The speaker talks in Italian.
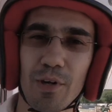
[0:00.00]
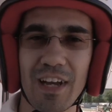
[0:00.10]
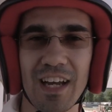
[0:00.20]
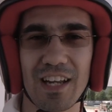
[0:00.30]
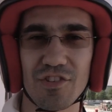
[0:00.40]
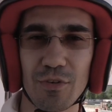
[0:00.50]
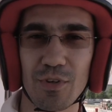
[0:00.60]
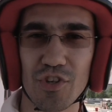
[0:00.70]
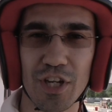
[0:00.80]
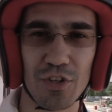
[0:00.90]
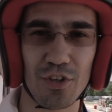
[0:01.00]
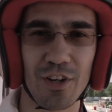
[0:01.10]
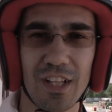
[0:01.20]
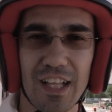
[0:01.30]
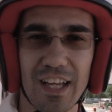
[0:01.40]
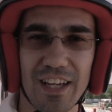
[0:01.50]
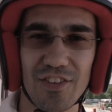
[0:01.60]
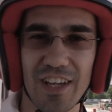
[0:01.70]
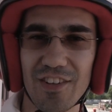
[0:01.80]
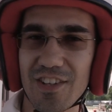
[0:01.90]
Provare la 500
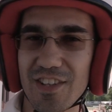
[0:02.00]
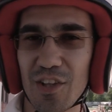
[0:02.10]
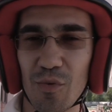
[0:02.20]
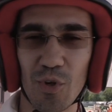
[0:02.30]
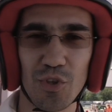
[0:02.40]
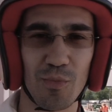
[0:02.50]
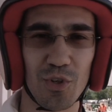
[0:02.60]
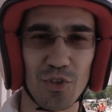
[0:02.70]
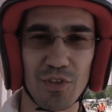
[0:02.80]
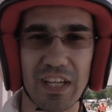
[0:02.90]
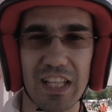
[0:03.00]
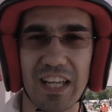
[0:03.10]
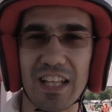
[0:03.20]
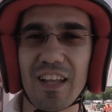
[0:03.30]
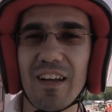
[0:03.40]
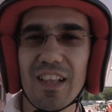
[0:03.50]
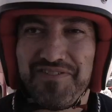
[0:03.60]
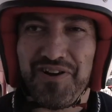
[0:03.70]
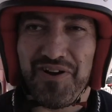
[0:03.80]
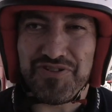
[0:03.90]
SS è stato molto molto divertente.
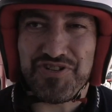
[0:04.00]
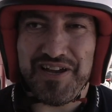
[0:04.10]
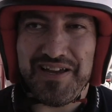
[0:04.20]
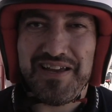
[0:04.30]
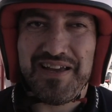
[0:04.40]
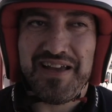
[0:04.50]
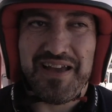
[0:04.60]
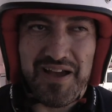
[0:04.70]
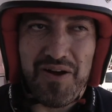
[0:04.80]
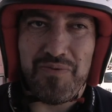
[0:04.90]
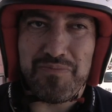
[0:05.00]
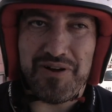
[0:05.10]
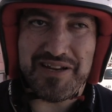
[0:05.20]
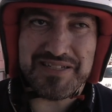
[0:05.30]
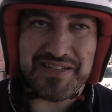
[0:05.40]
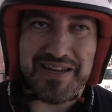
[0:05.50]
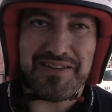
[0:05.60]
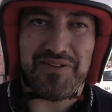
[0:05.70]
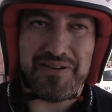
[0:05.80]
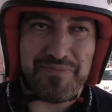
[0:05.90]
Veloce, un buon
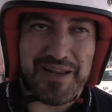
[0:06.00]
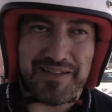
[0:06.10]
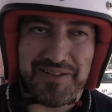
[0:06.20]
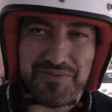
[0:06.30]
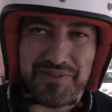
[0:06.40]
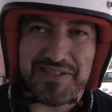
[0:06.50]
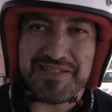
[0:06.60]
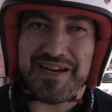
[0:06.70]
assetto, una bella tenuta di